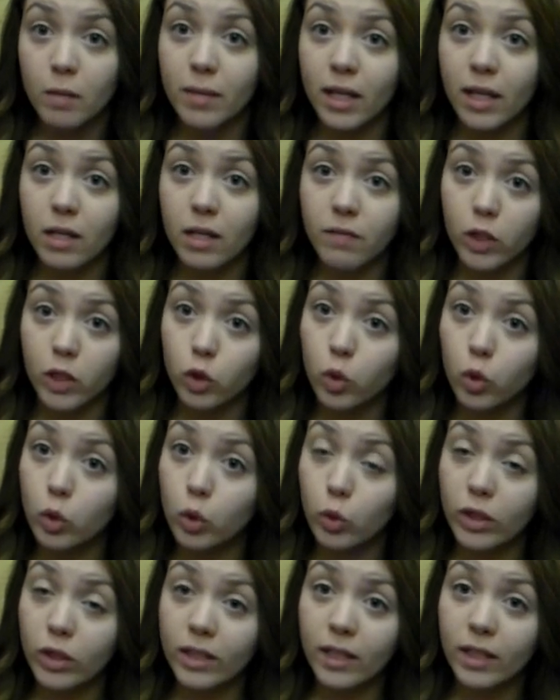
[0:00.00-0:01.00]
المره اللي
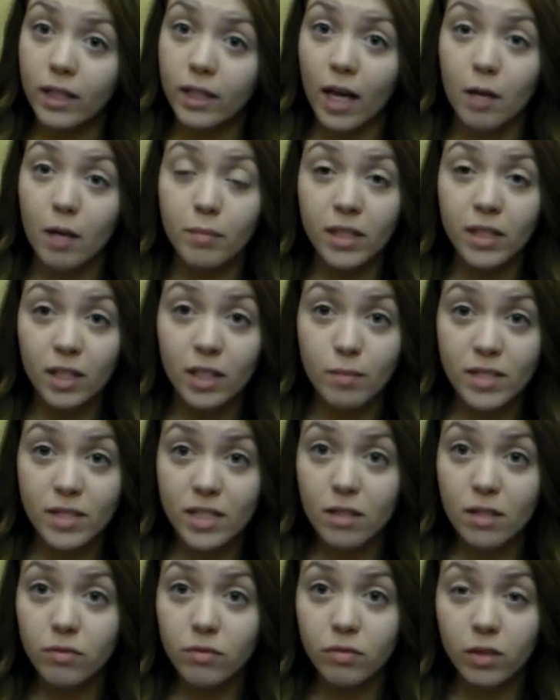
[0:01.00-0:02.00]
فاتت لي وليدي هي حبينا
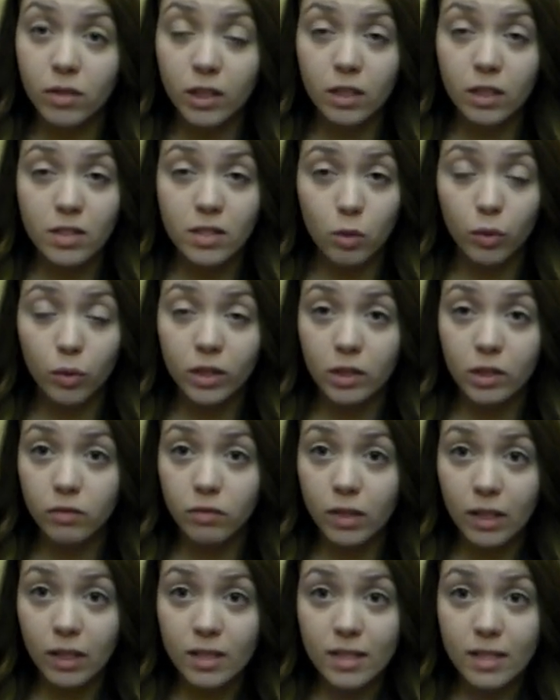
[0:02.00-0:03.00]
بزاف كي صورتي
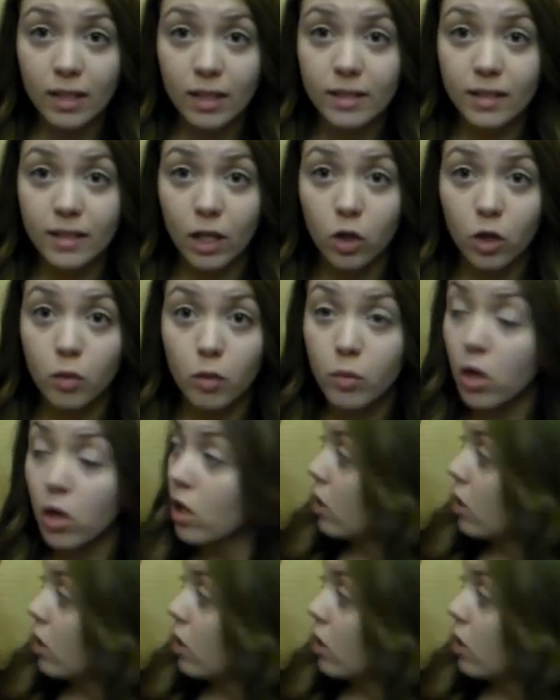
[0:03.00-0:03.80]
في لاصال تاعكم